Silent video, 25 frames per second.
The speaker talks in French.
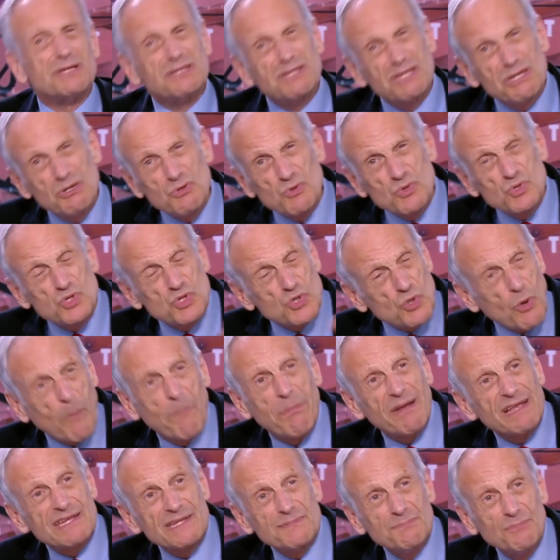C'est le
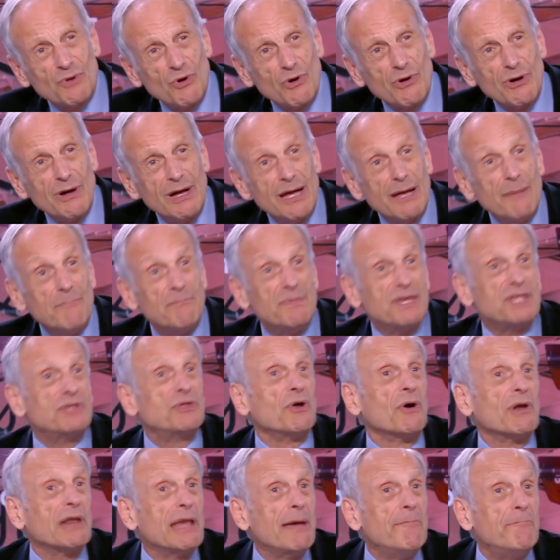surpassement, mais
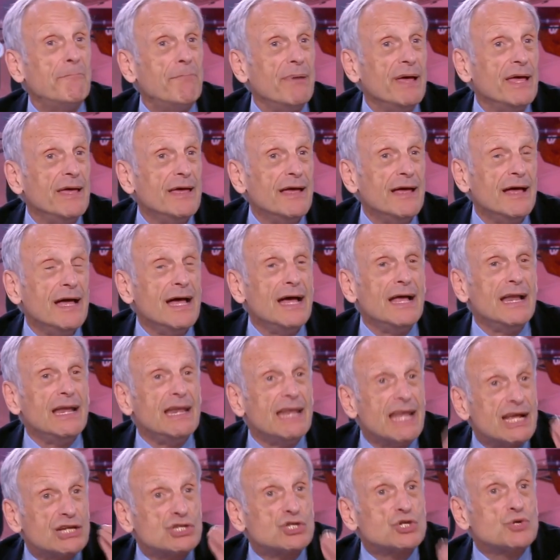dans la paix,
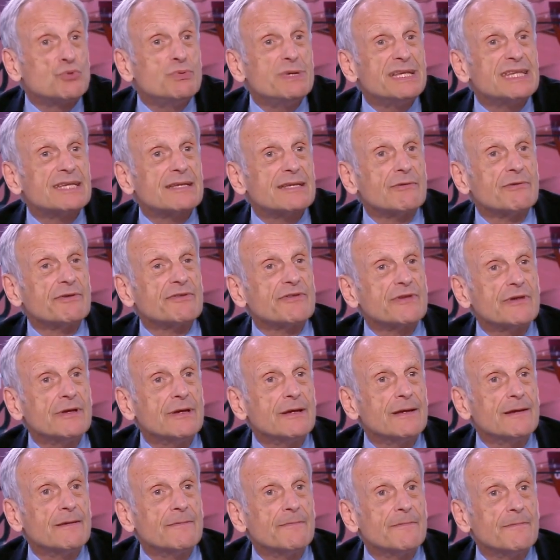la jouissance. ça avait
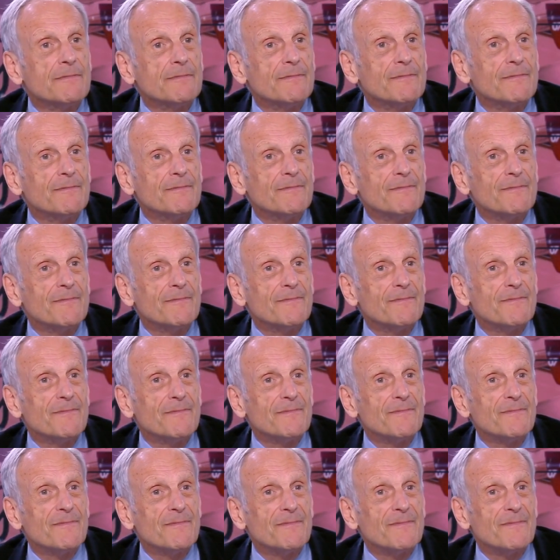déjà commencé, vous nous
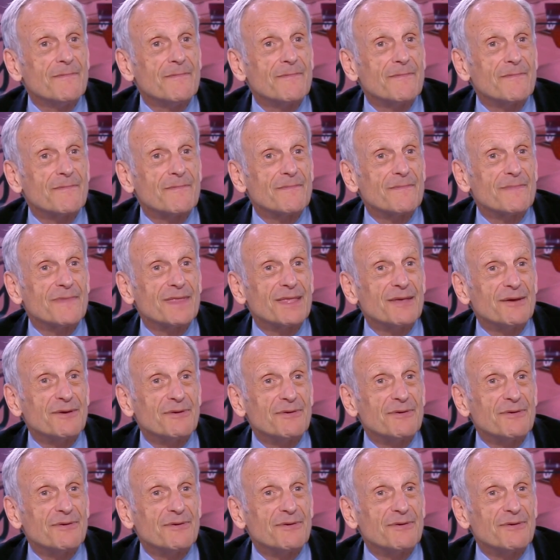avez dit un peu avant, et